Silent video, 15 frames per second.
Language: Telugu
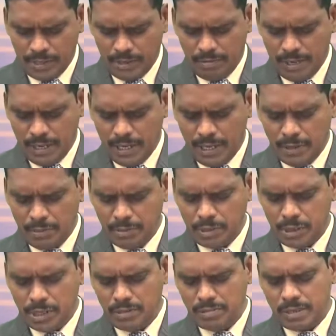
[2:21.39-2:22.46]
ఎవడైనను
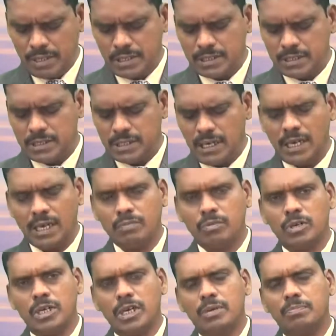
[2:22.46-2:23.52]
దేవునికి జ్ఞానము
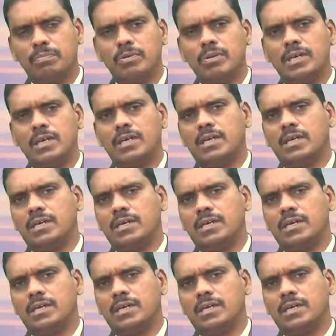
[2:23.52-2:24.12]
నేర్పునా